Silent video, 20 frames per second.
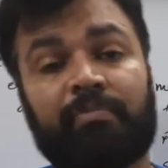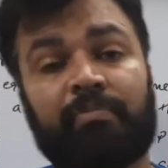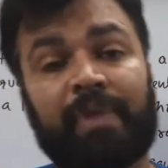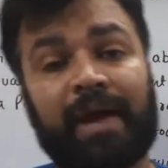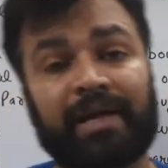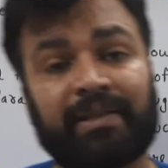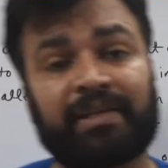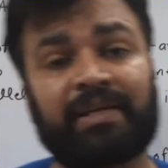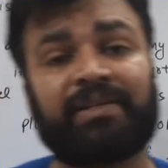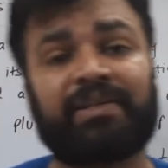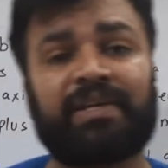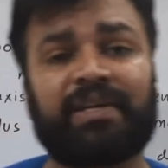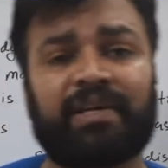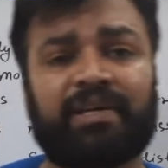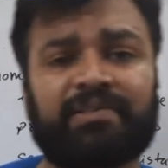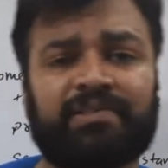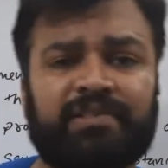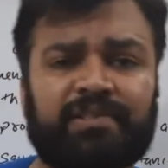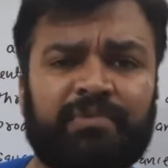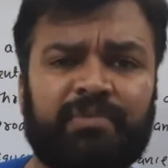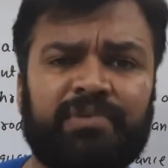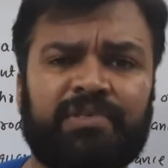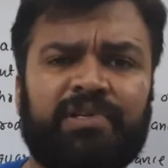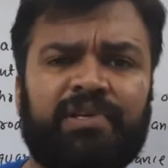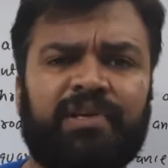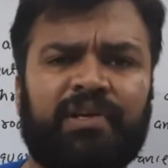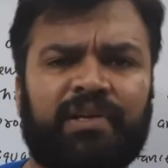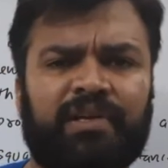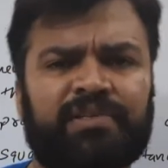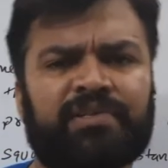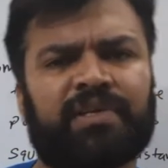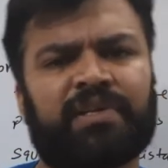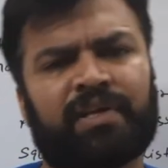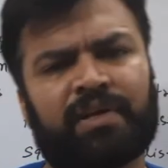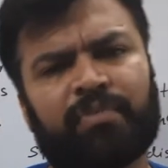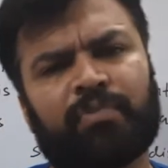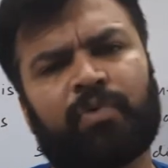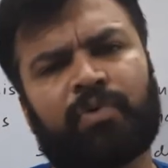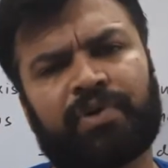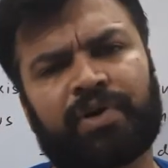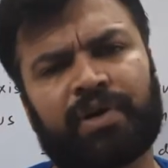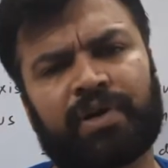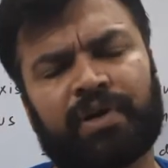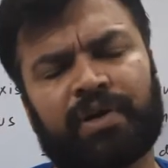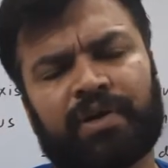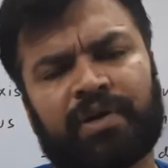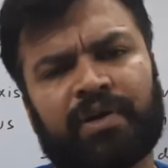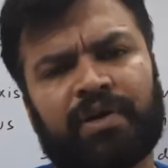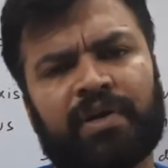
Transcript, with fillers: बेहतर तरीके से समझने के लिए ज़्यादा इंपॉर्टेंट है